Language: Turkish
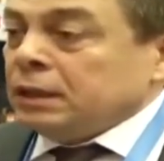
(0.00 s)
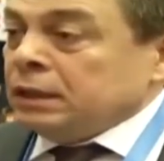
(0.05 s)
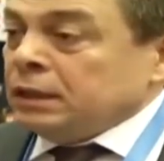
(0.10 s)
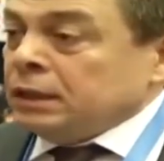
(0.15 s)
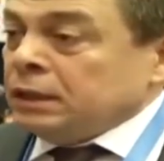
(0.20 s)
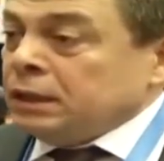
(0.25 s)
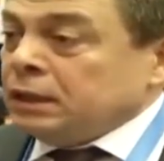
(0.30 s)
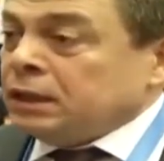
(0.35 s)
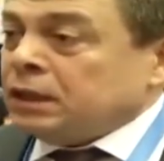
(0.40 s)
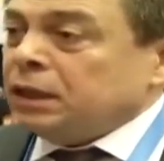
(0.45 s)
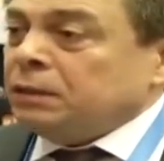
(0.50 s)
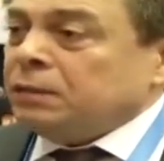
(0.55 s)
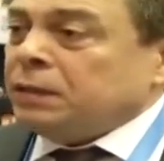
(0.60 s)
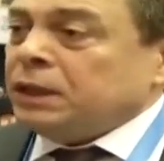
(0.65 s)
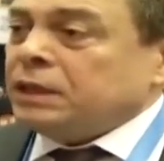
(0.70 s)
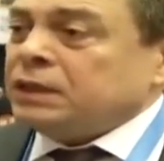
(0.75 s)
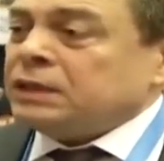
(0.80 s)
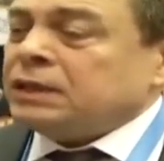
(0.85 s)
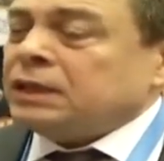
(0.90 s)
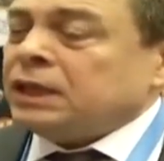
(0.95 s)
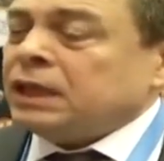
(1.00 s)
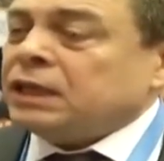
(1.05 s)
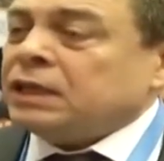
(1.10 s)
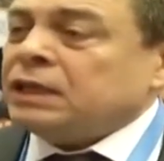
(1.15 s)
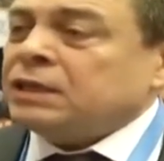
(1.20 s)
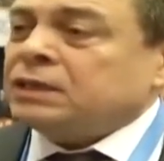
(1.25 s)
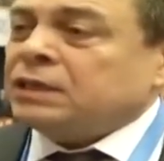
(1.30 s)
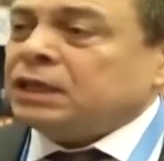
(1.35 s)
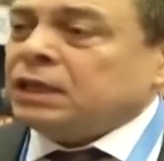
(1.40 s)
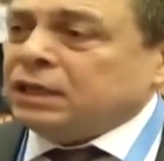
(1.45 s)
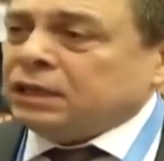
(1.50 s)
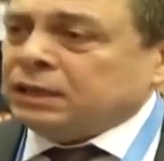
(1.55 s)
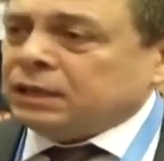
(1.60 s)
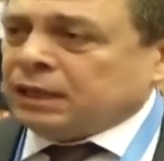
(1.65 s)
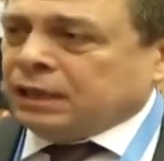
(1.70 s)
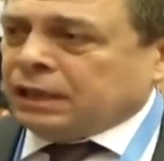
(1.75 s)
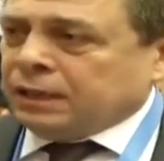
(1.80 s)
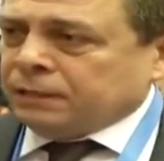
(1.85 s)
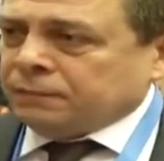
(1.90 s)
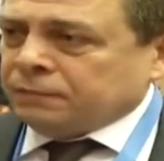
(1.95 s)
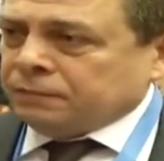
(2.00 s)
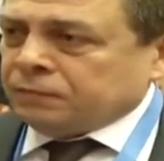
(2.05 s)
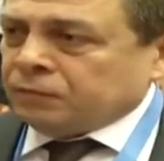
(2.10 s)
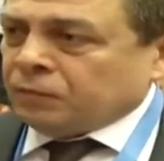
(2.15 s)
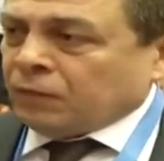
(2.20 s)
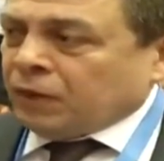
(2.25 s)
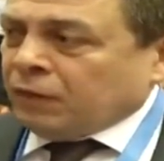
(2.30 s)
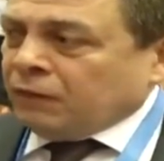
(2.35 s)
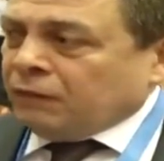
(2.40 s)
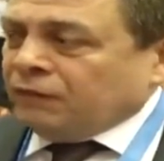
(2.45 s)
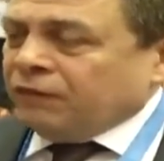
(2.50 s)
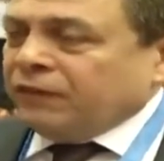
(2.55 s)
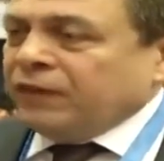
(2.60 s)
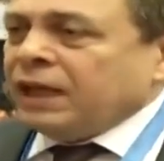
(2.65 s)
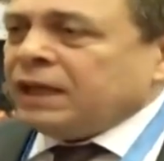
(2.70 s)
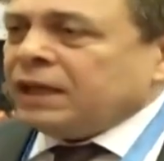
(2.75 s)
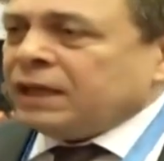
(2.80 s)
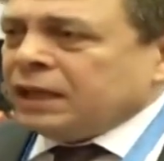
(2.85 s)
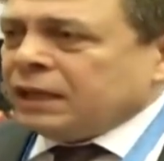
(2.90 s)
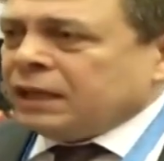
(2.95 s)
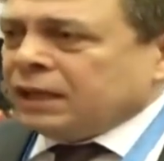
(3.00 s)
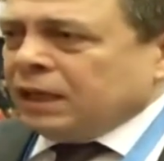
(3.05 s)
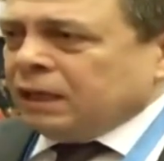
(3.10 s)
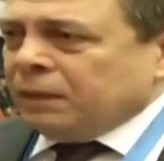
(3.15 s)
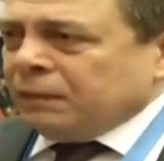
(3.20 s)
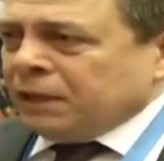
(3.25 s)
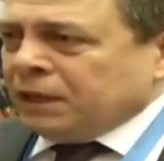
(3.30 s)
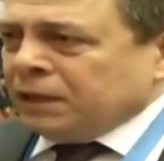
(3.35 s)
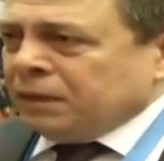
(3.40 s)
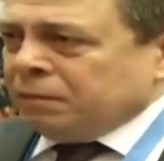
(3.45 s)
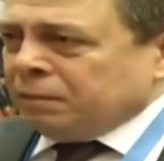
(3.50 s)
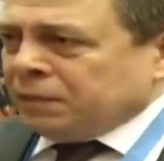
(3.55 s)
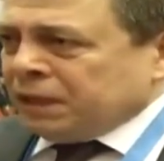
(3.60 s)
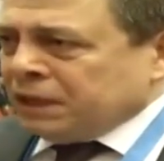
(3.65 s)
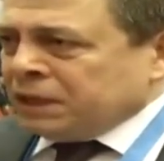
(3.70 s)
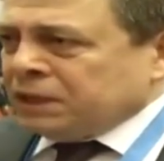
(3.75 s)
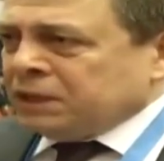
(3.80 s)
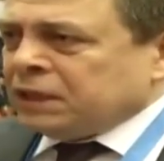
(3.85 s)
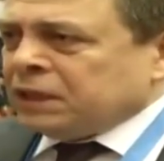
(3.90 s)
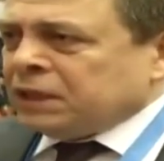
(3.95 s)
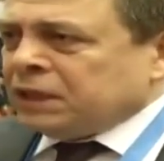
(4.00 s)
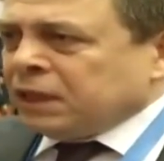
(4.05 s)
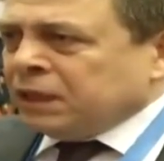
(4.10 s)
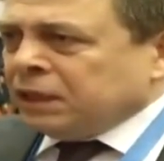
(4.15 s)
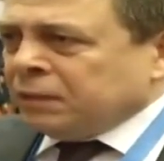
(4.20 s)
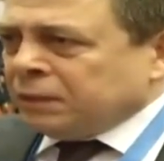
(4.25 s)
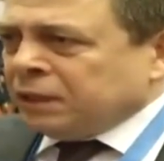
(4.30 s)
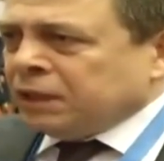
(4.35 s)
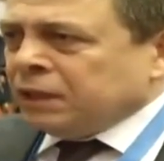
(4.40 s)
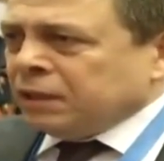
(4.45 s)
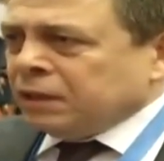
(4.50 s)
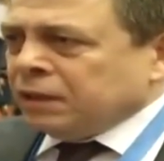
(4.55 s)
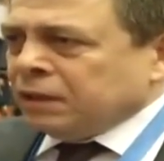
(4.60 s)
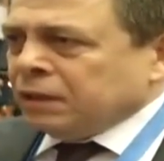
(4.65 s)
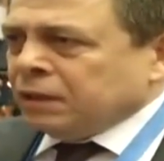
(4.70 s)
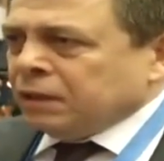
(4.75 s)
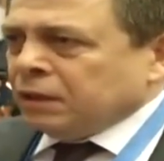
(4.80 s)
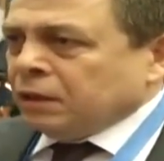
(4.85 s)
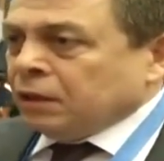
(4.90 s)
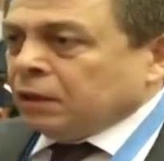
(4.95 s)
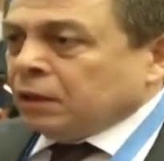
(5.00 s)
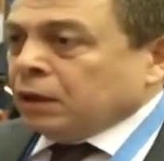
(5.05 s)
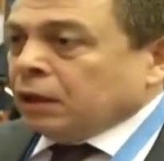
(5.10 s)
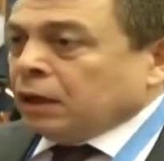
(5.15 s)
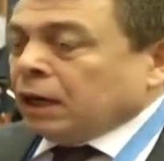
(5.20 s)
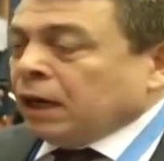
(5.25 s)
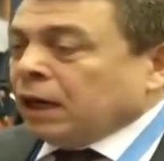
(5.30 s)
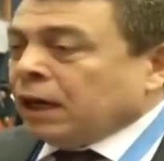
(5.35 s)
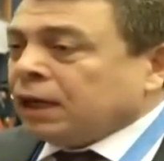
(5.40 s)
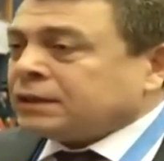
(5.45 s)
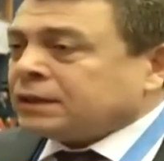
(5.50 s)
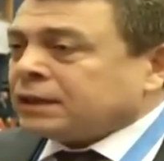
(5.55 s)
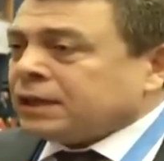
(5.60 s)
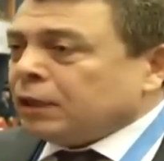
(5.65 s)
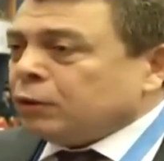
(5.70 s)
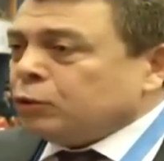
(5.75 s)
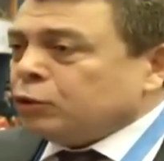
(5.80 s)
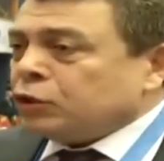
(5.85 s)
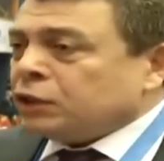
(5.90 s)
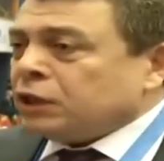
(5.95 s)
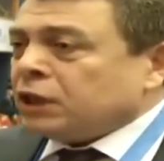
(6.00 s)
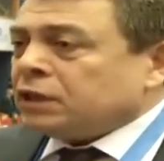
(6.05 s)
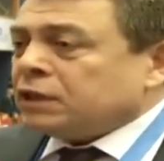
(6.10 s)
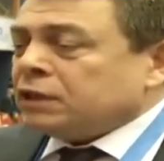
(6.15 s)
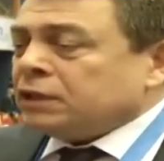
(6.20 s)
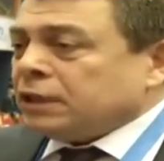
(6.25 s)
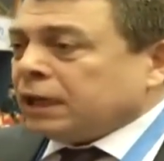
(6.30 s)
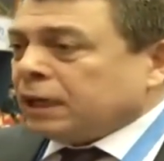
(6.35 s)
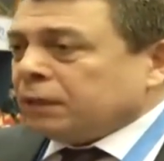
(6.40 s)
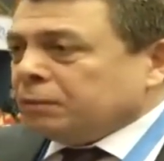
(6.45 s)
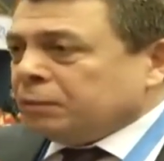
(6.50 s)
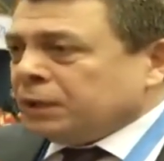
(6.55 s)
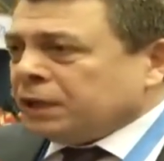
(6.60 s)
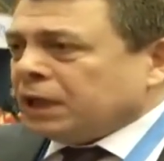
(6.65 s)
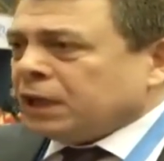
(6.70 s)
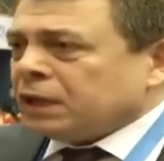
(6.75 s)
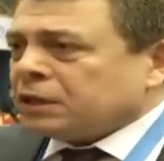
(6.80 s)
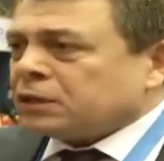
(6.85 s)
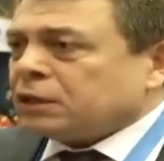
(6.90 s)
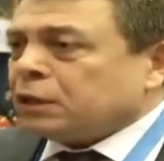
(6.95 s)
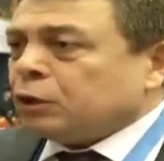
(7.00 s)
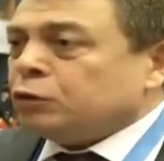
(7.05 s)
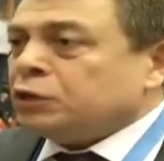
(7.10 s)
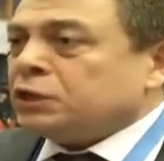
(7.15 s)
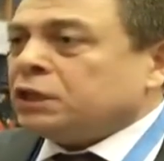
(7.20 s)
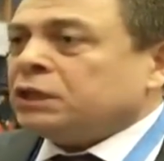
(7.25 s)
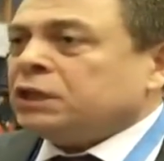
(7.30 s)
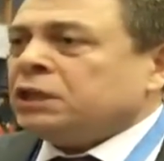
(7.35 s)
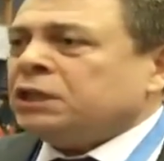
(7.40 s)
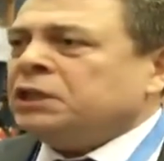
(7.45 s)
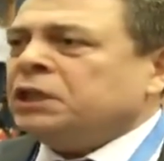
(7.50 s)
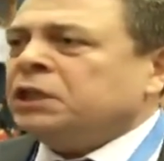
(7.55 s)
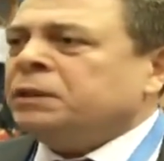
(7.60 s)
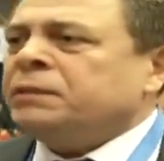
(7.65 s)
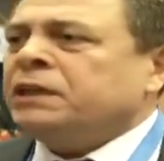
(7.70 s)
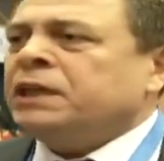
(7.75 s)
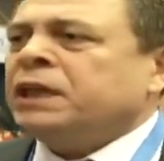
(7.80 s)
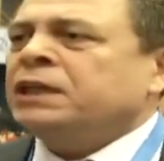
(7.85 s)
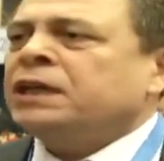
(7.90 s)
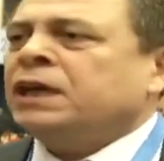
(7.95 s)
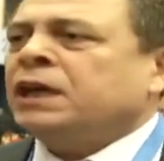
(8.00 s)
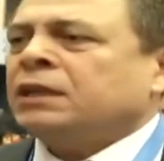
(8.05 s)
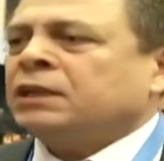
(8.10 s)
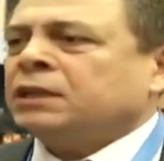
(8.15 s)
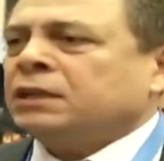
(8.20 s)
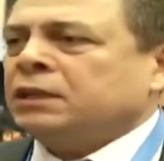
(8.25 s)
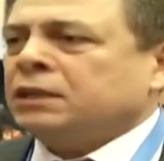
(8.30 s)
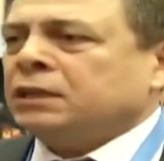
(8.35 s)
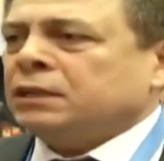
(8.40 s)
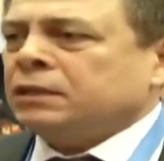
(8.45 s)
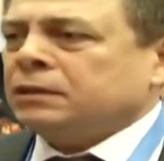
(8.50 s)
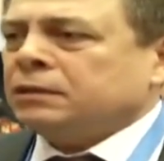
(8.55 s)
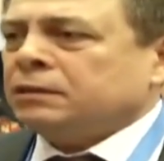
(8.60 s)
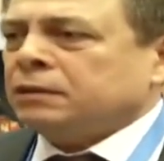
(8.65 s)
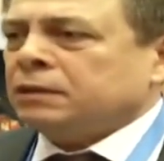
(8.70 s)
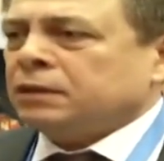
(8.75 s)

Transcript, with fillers: 2008 yılında vergi diliminin birinci dilimi asgari ücretin yani bir asgari ücretin 27 katıydı.